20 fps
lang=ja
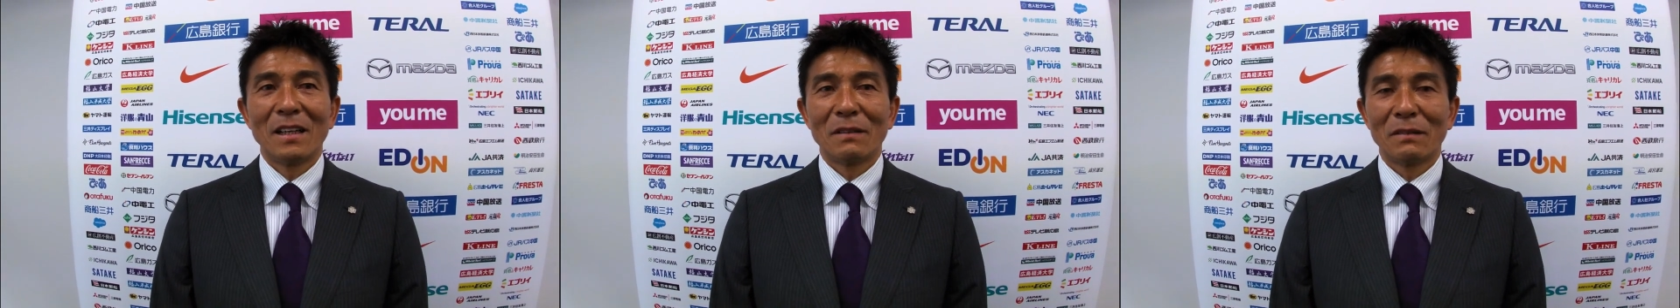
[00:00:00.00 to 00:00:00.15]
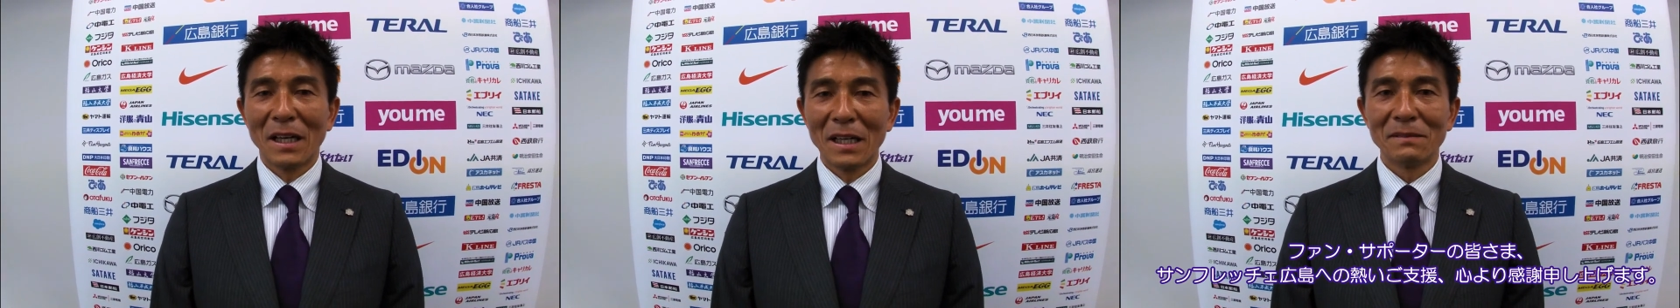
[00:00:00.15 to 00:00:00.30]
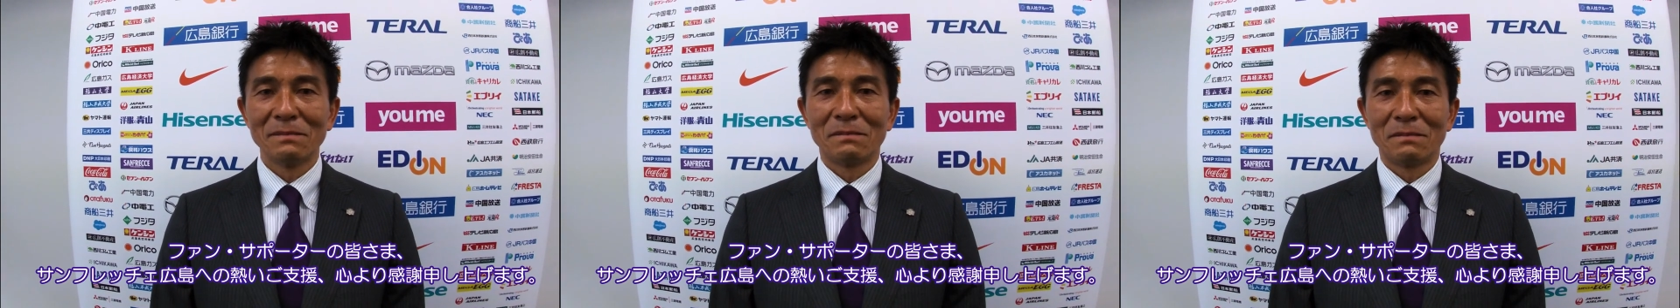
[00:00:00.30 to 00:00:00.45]

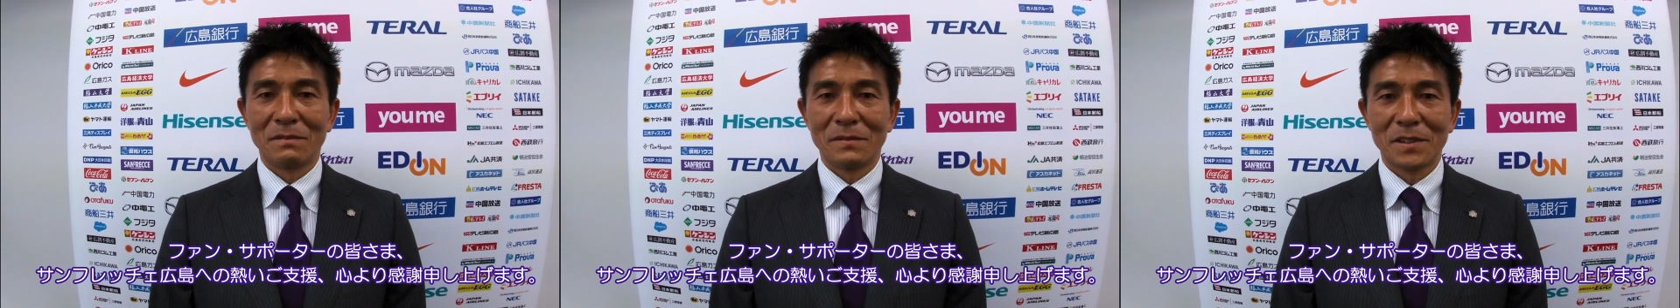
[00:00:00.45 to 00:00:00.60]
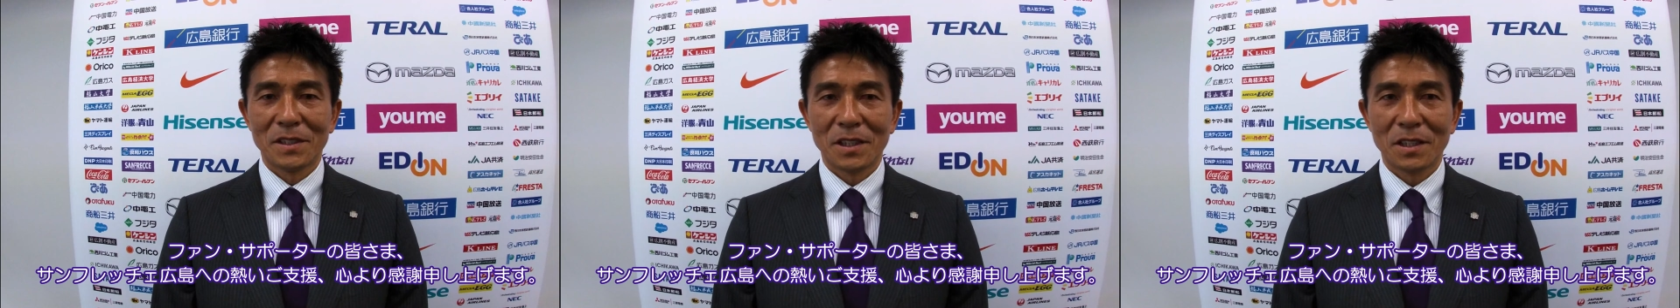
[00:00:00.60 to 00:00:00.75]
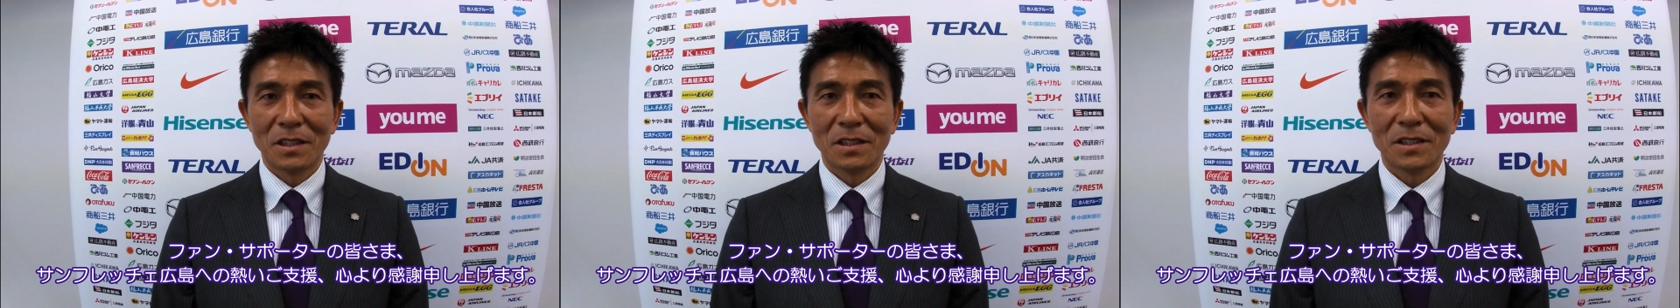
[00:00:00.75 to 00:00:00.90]
ファン
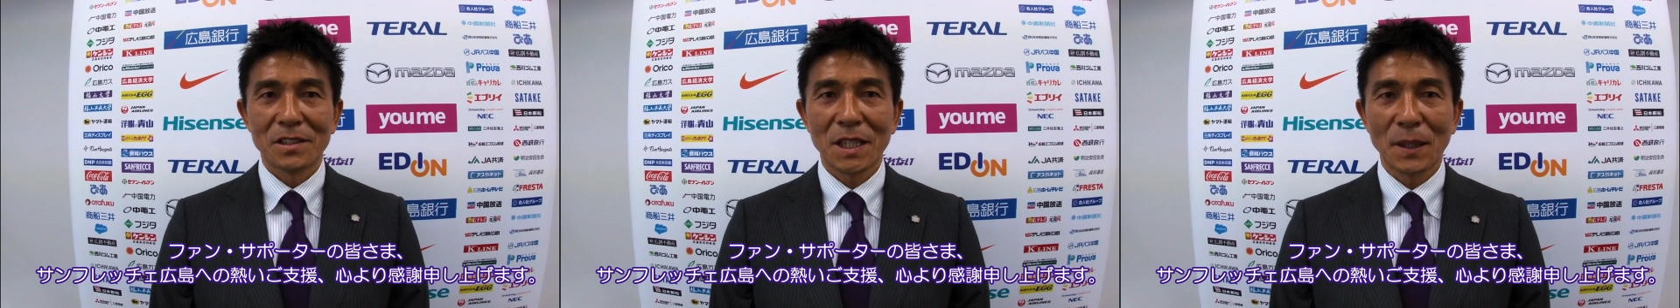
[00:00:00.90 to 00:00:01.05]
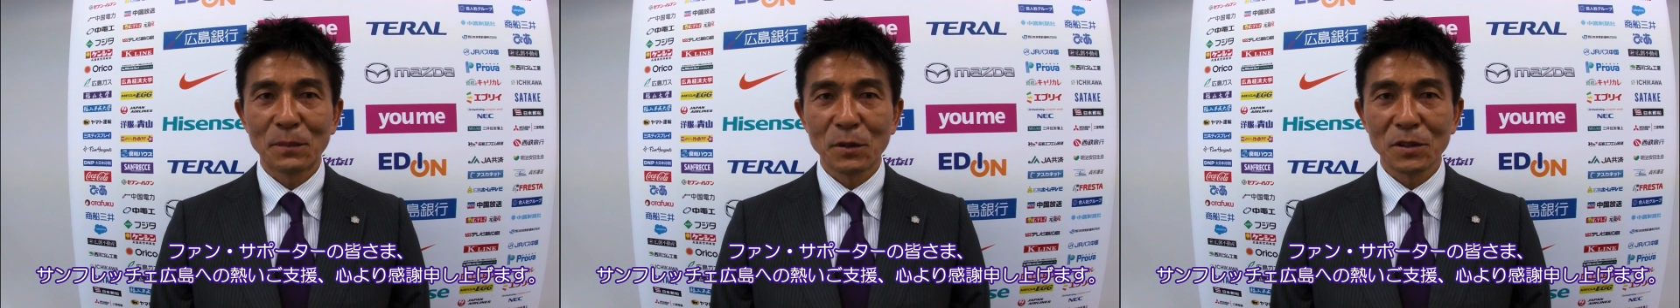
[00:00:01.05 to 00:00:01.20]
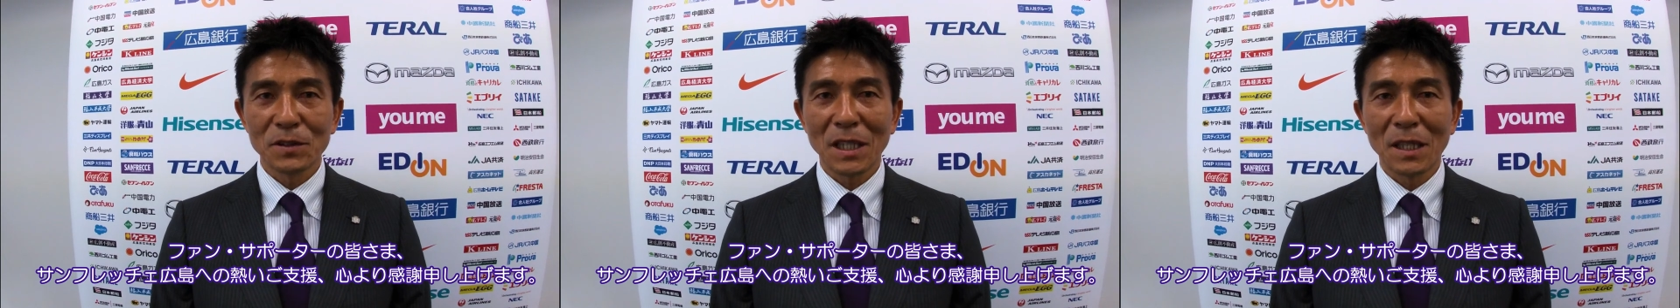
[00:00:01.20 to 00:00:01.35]

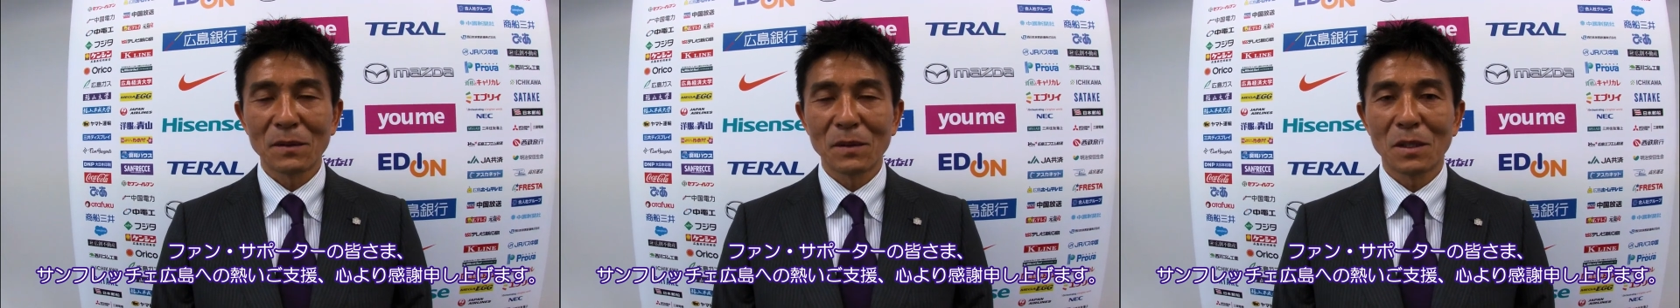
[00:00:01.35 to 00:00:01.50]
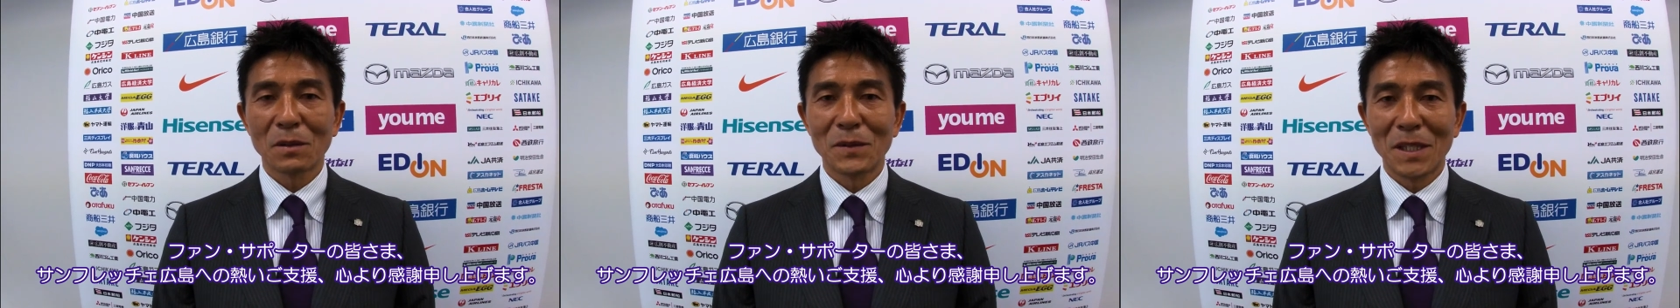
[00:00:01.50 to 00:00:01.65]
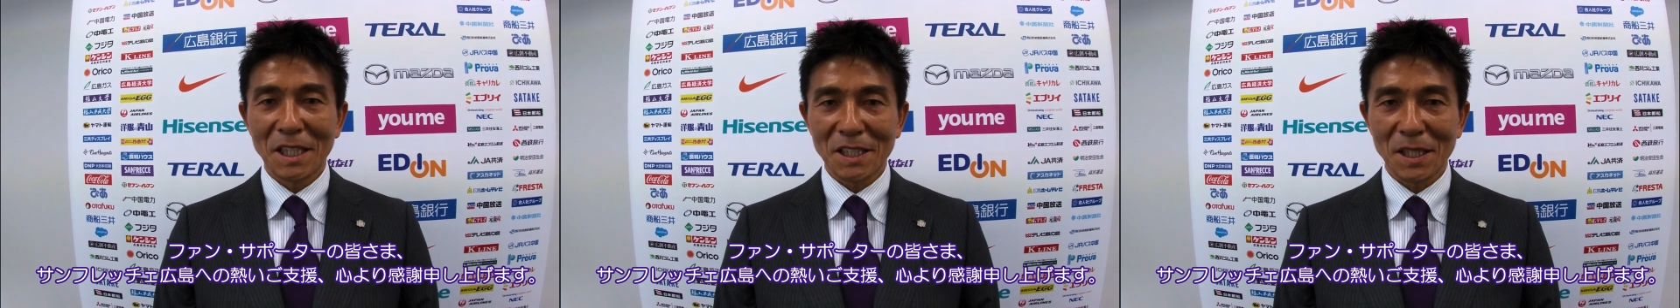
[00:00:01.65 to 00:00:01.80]
サポーター
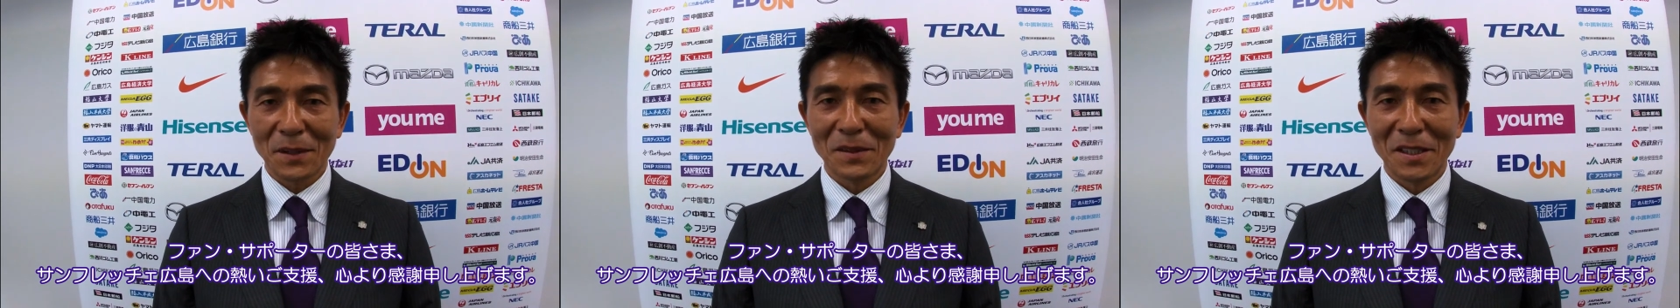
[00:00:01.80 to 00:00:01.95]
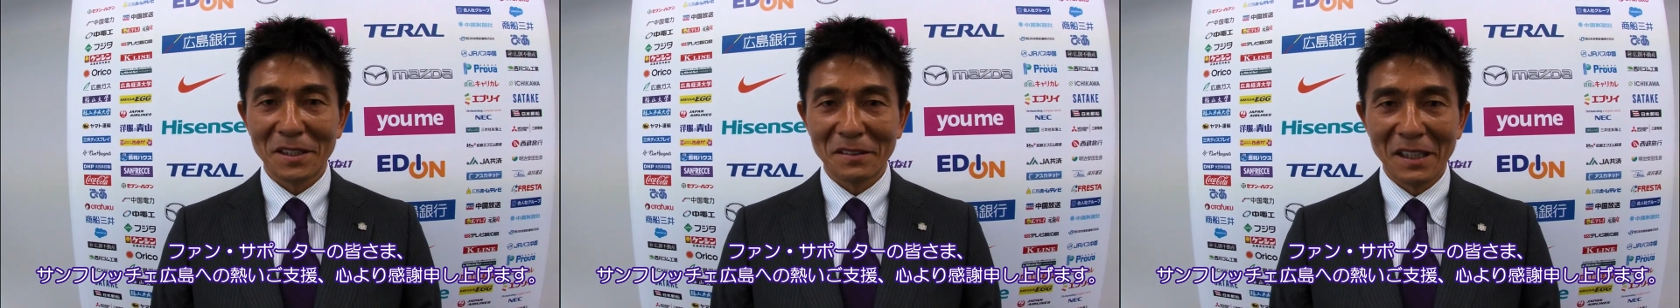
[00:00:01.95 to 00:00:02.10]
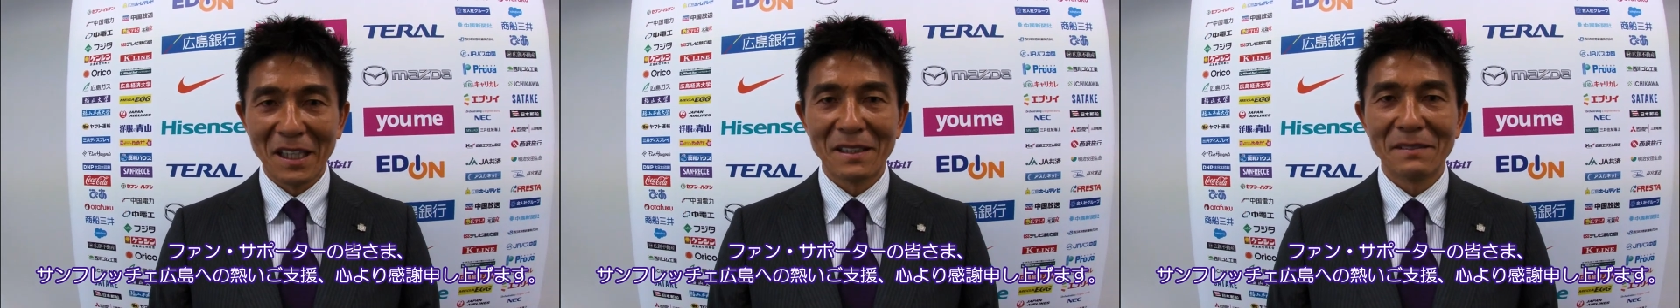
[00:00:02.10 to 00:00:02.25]
の皆
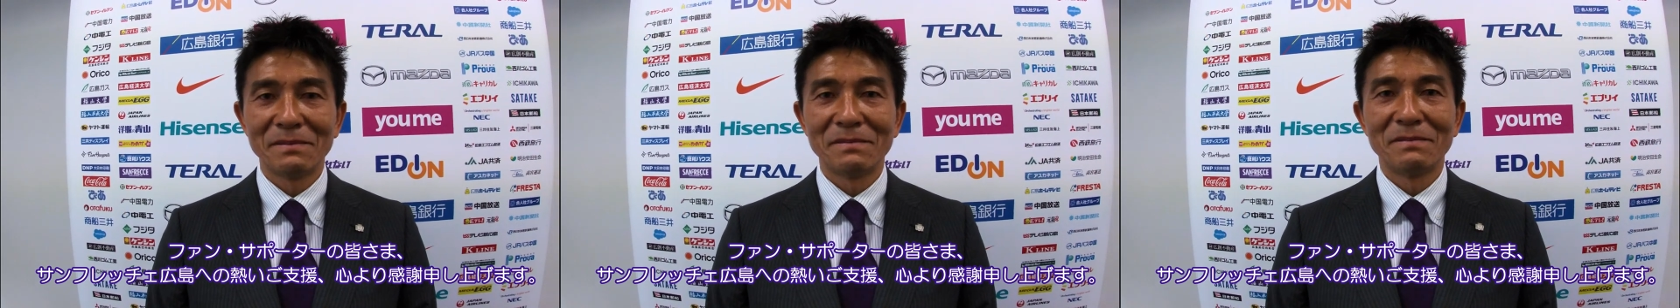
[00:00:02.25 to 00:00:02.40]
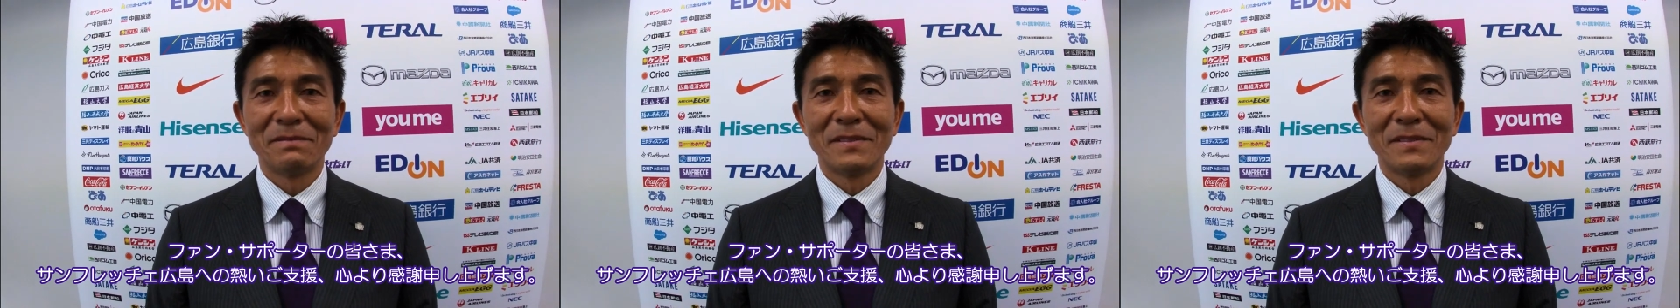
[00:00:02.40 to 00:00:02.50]
様には